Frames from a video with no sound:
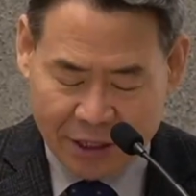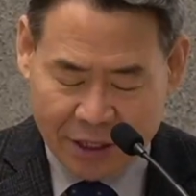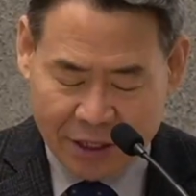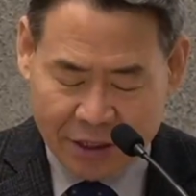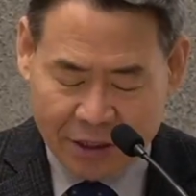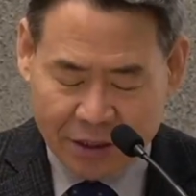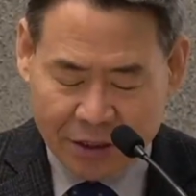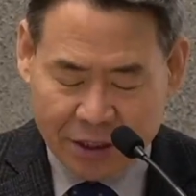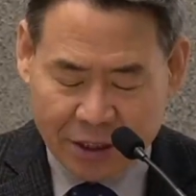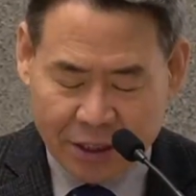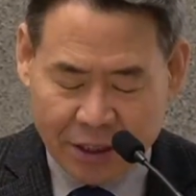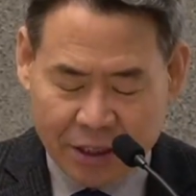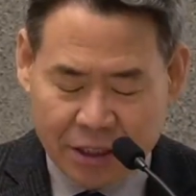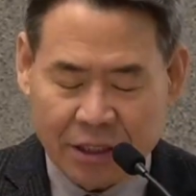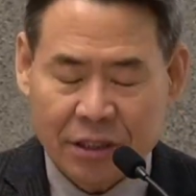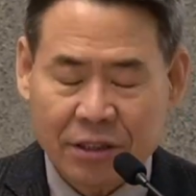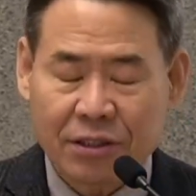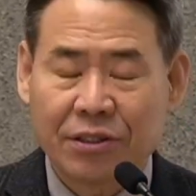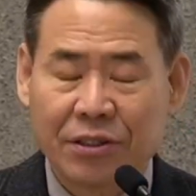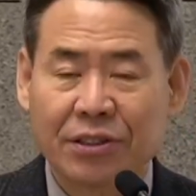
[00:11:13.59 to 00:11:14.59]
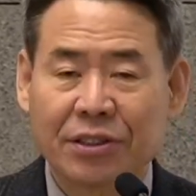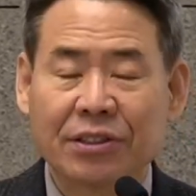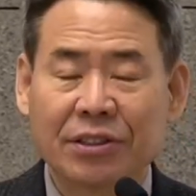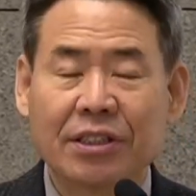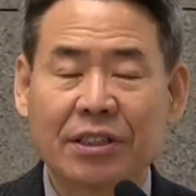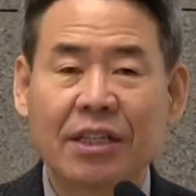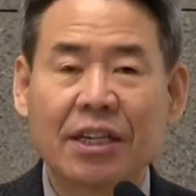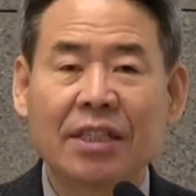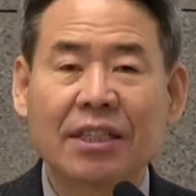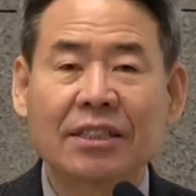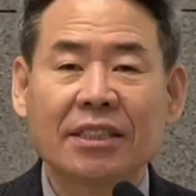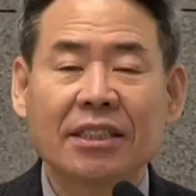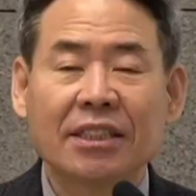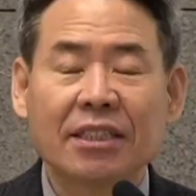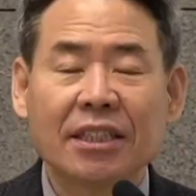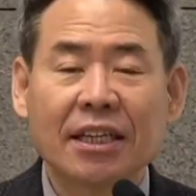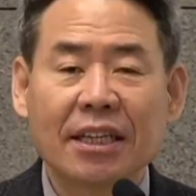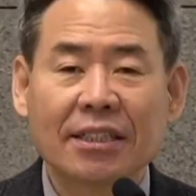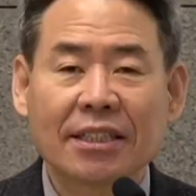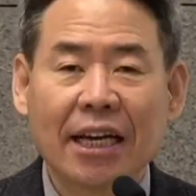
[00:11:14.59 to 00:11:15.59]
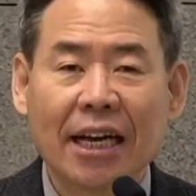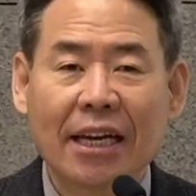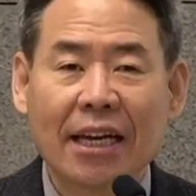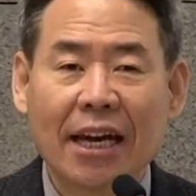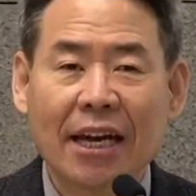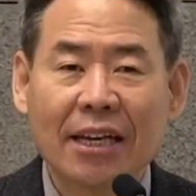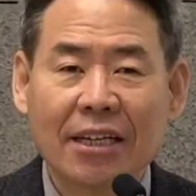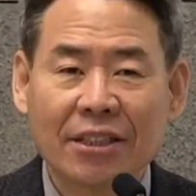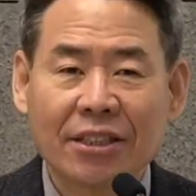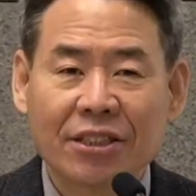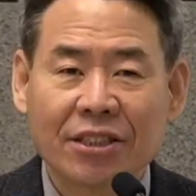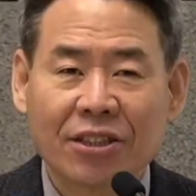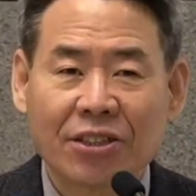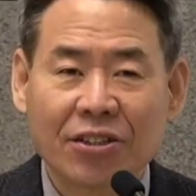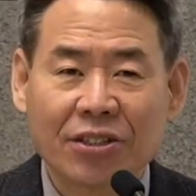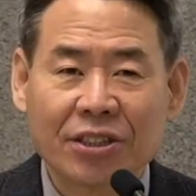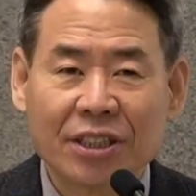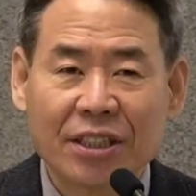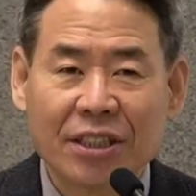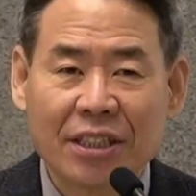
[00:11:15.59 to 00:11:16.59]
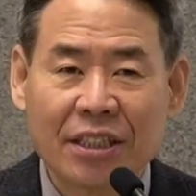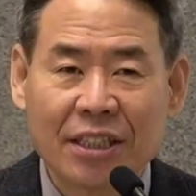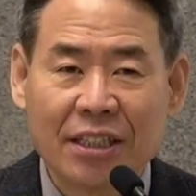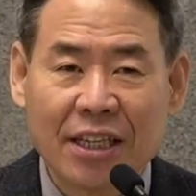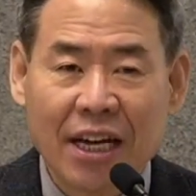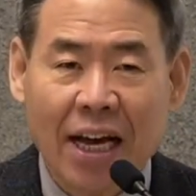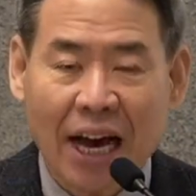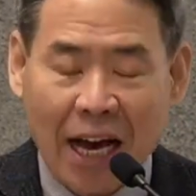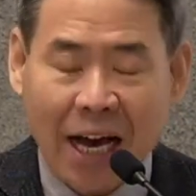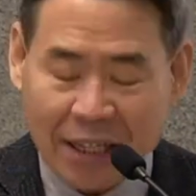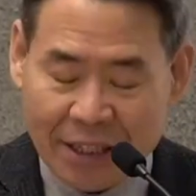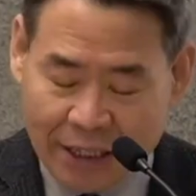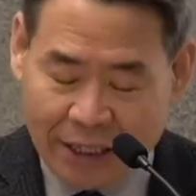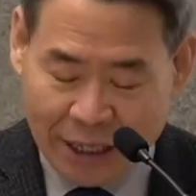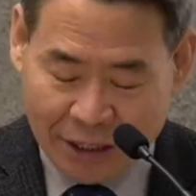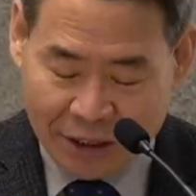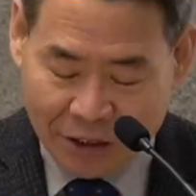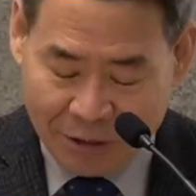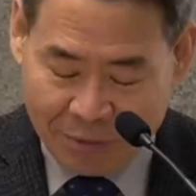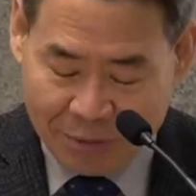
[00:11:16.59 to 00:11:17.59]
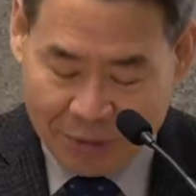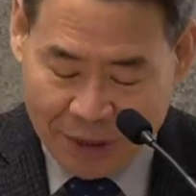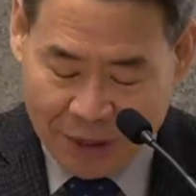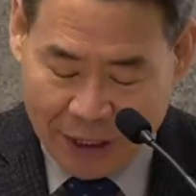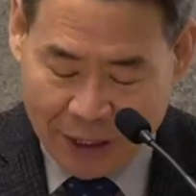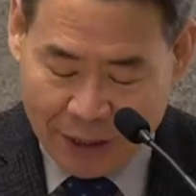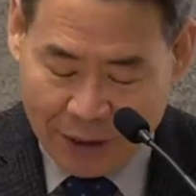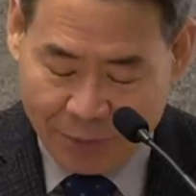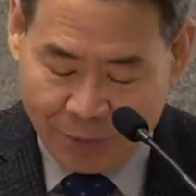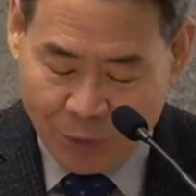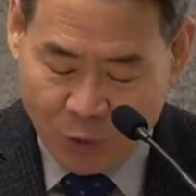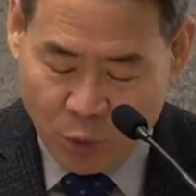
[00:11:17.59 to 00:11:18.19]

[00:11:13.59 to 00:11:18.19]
그것이 그것은 지혜자의 처신이 아니라는 겁니다.